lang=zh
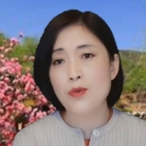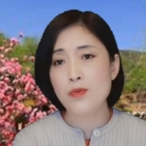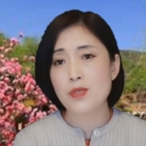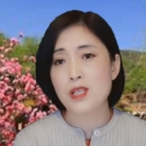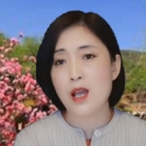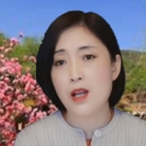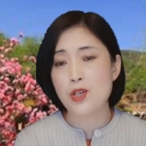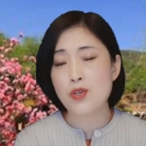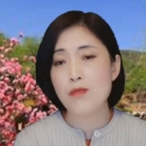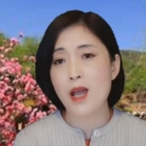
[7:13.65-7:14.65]
用钱
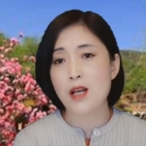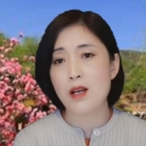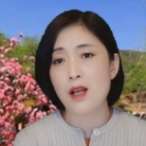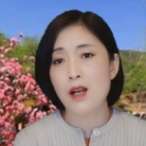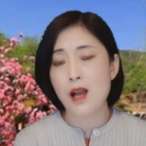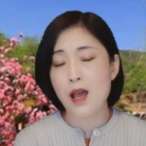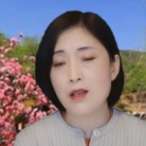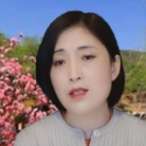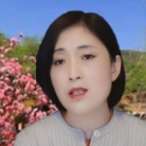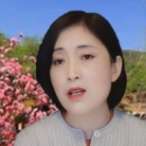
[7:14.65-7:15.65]
收买人来
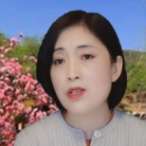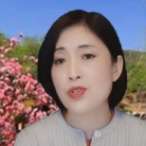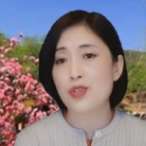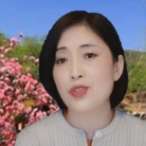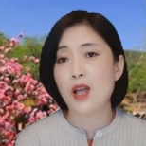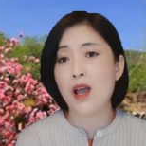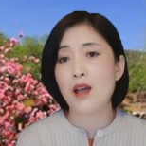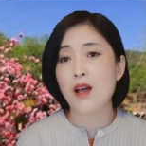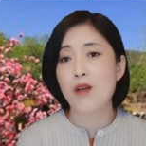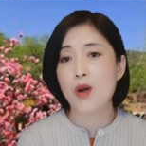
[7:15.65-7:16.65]
监视戴
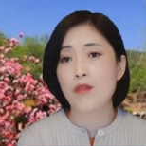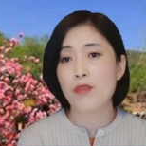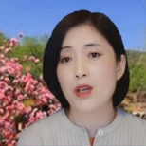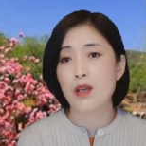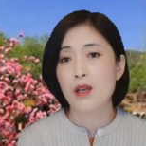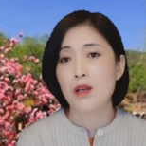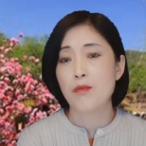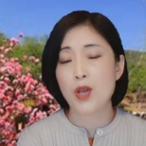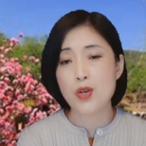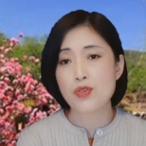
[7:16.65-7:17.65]
安娜王妃，
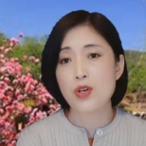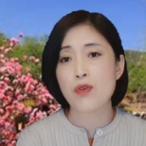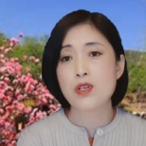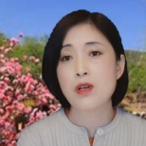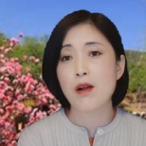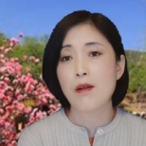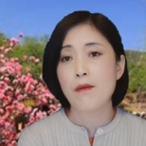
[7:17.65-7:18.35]
没有这回事儿。